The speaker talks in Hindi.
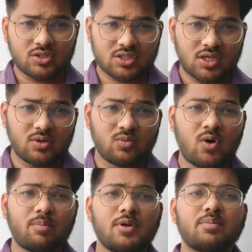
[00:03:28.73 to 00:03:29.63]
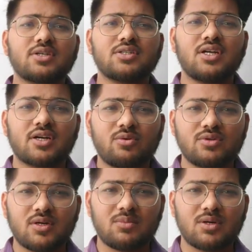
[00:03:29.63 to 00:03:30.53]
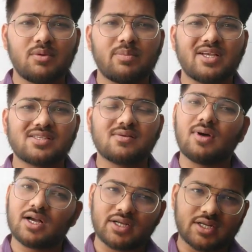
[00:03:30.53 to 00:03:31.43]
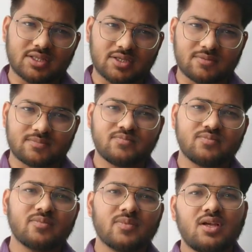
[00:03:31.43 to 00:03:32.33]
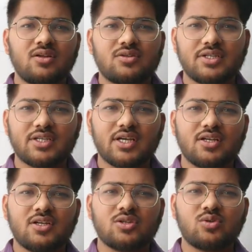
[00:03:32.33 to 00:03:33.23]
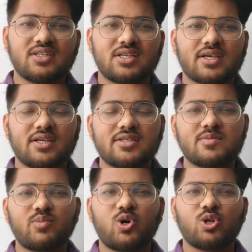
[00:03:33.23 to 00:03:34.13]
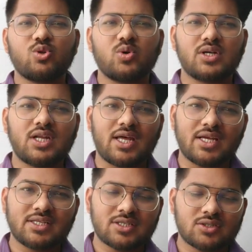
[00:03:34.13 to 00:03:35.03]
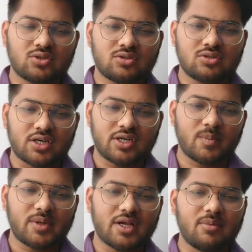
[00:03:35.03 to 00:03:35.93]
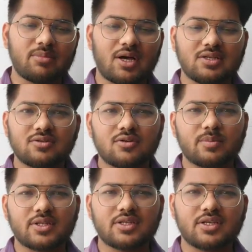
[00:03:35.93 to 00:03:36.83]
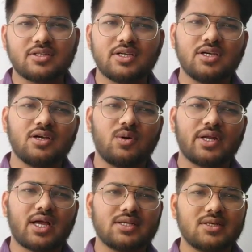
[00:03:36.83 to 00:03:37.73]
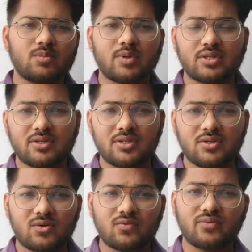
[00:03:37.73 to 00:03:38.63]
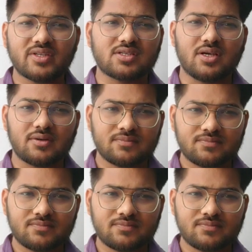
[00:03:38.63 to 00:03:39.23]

से वो अपने पर्सनल अकाउंट नंबर में पैसे मांग रहे थे ठीक है तो ऐसे केसेस बहुत लोग लालच के चक्कर में आके पाँच सौ रुपये दे दिए और एक हज़ार रुपये दे दिए और वो फंस गए